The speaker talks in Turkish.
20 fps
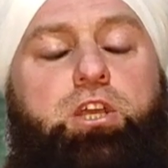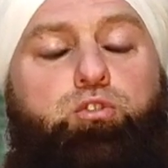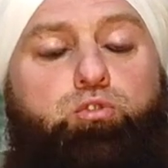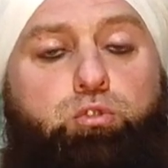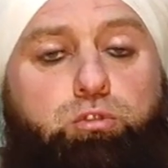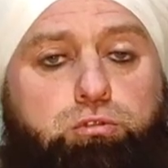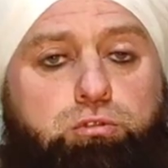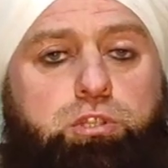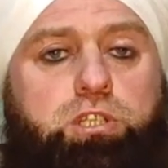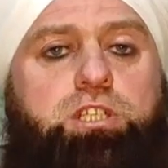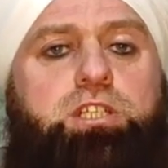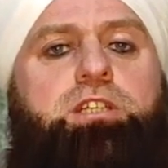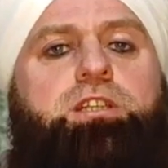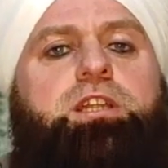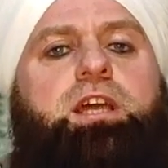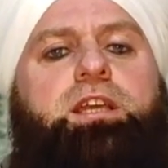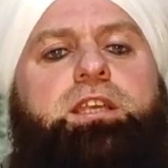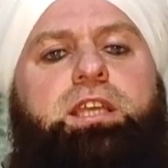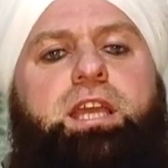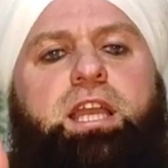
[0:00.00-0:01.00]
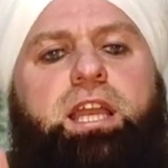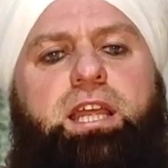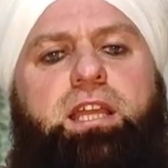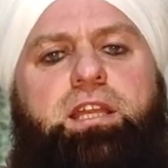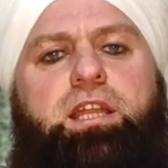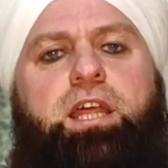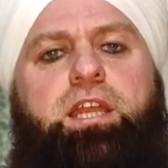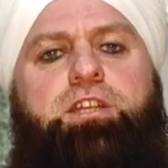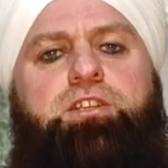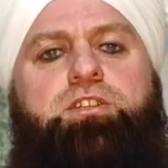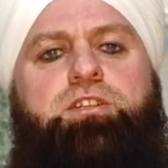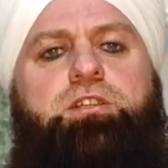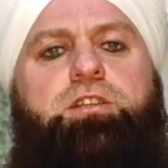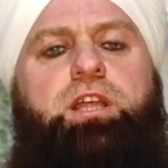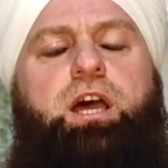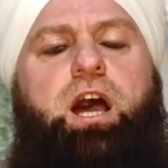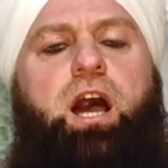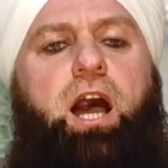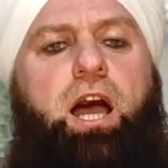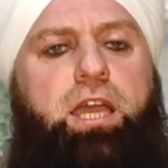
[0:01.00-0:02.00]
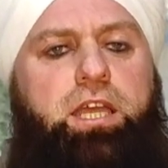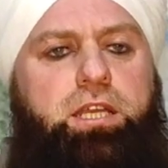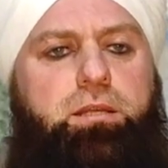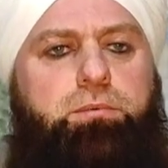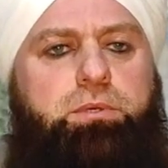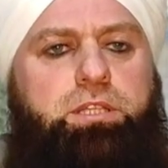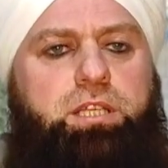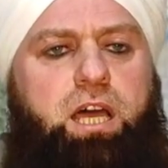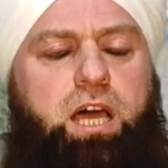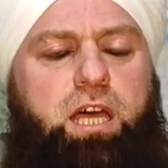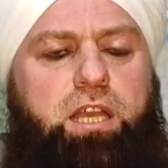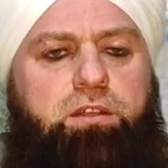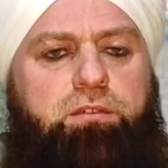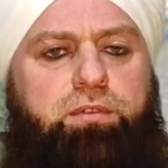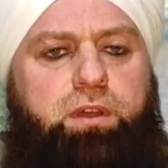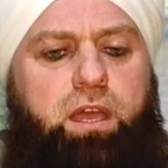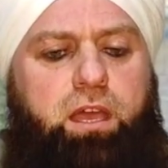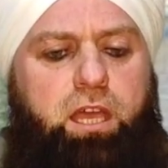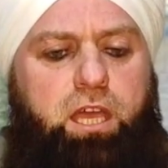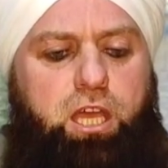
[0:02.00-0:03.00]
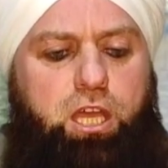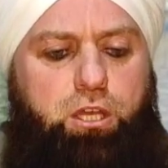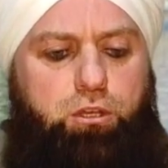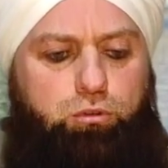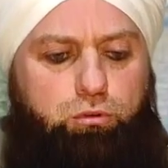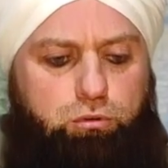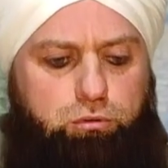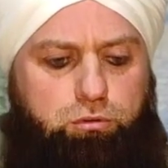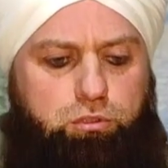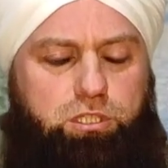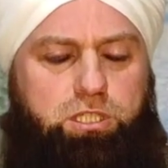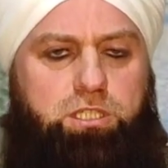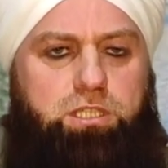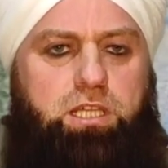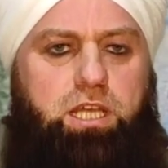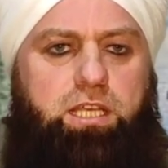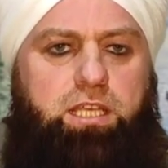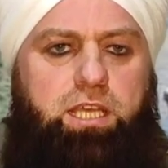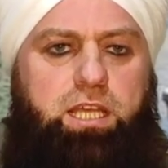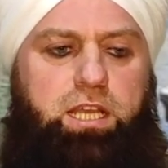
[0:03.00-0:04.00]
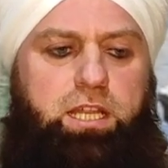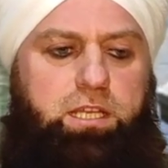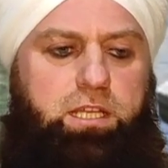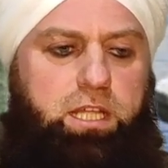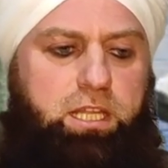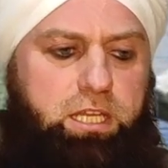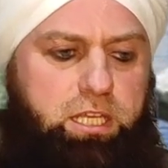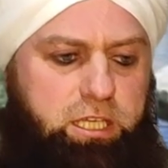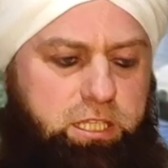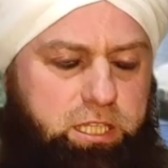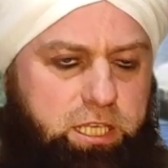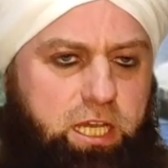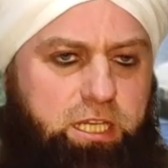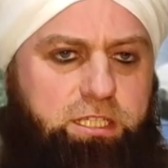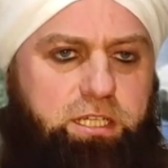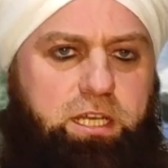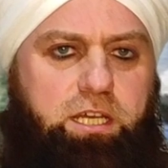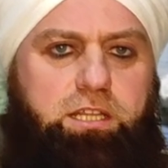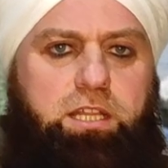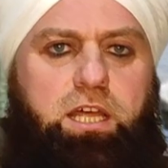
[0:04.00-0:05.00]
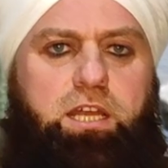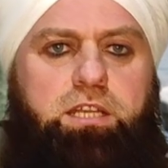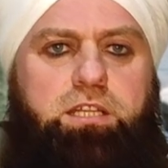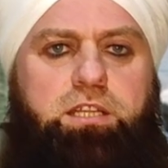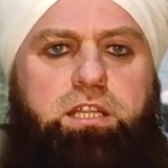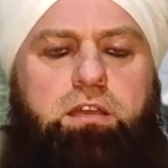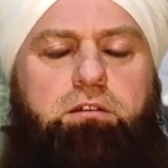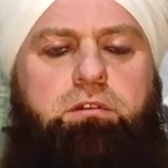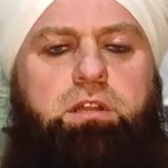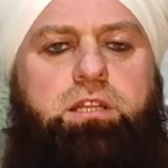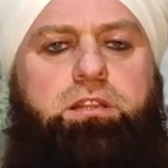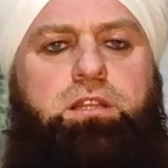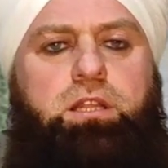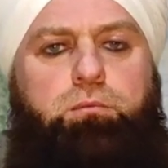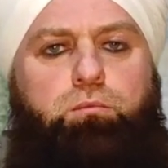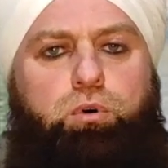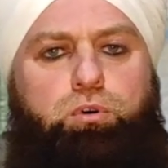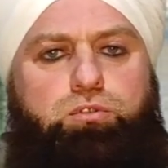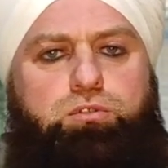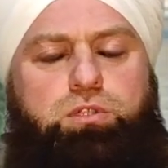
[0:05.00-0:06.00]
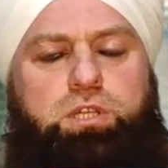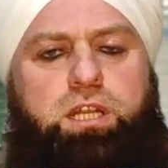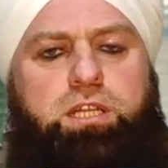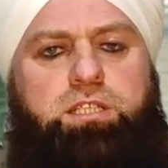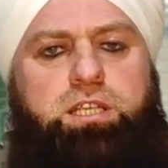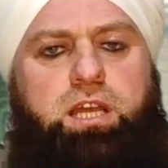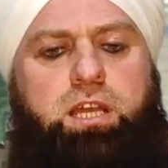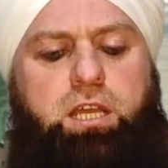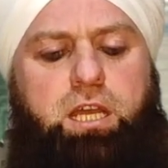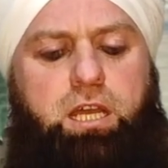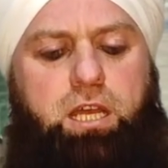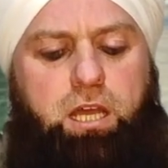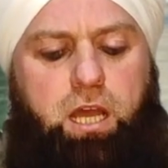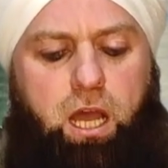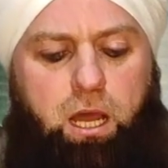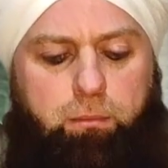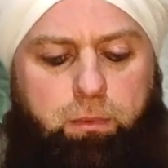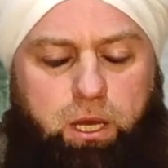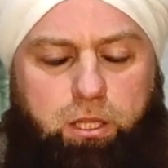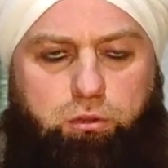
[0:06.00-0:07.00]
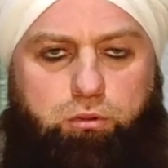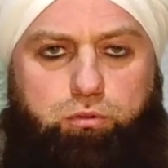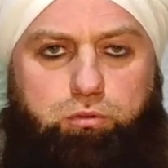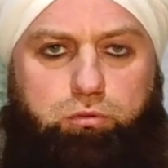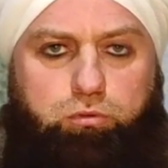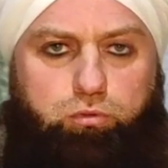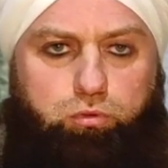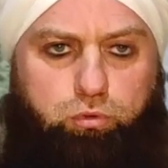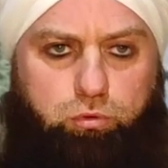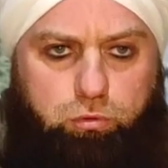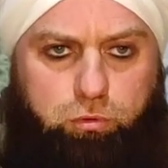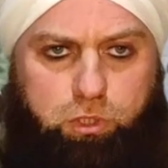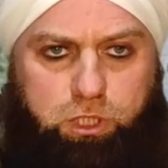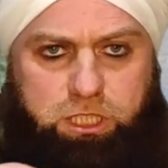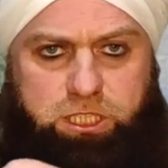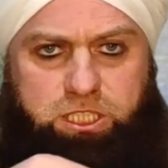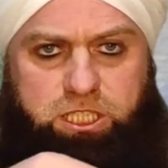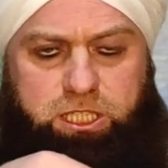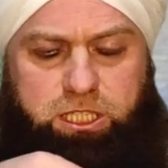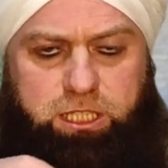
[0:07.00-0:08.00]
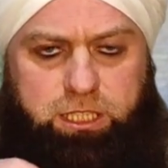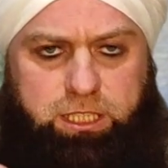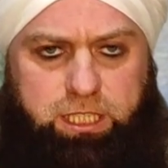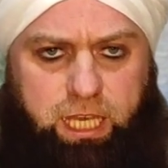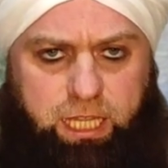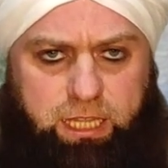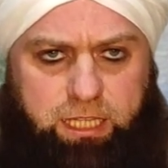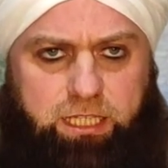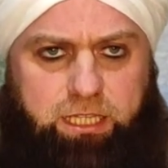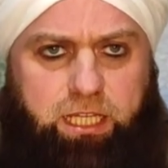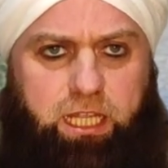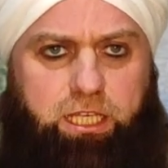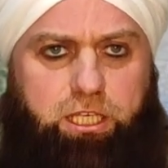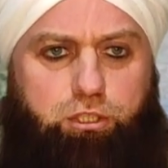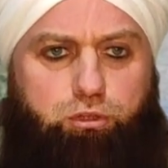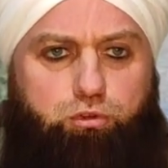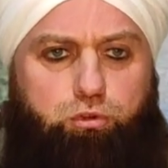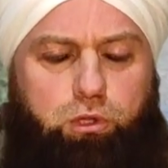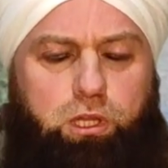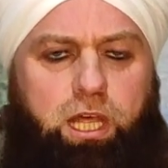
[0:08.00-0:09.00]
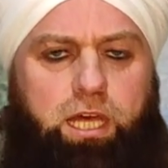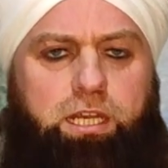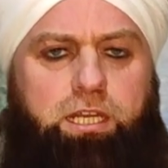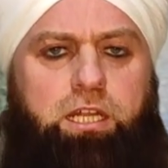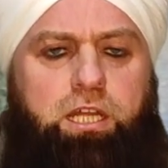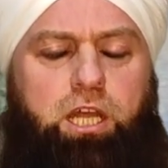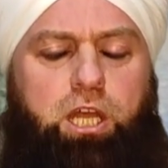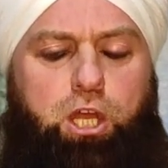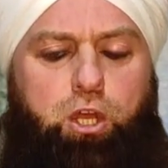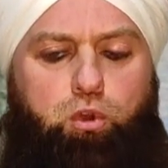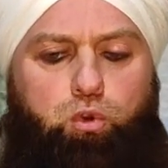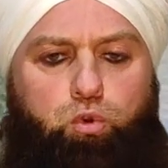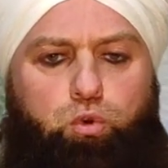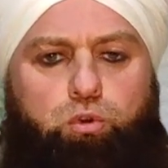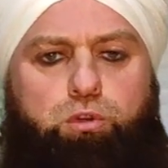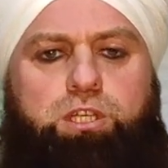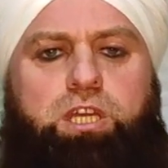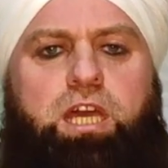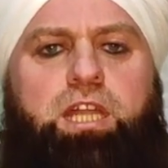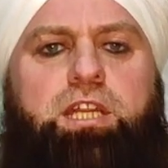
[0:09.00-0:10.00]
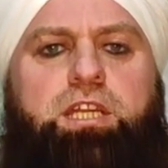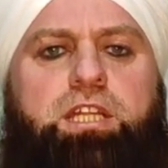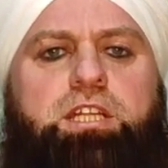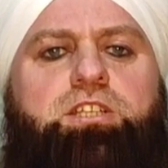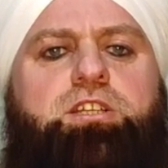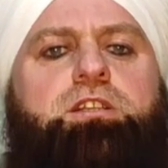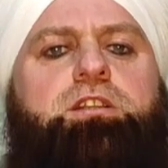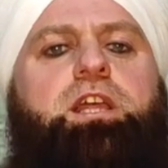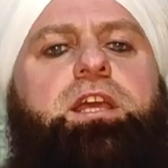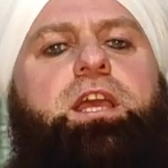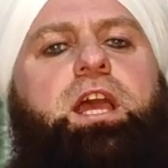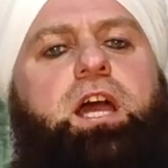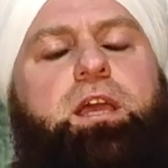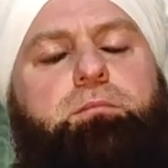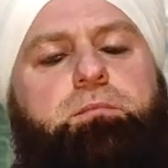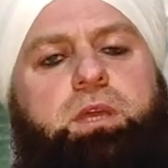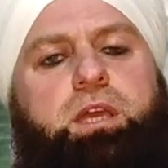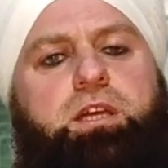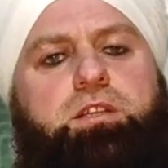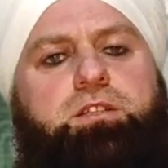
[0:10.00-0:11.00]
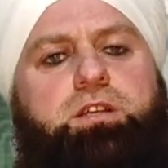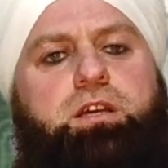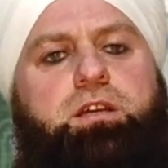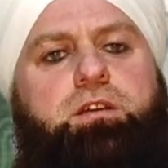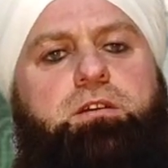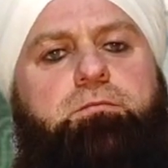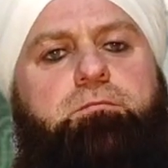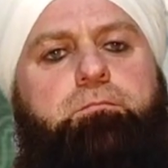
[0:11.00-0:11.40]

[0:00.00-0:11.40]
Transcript: Yurt dışından gelenler için de ayrı bir tarife, Yurt dışından gelenler ihtiyacı kadarını devlette bozduracak ama için kendindeki doları ülkenin içinde yaymayacak.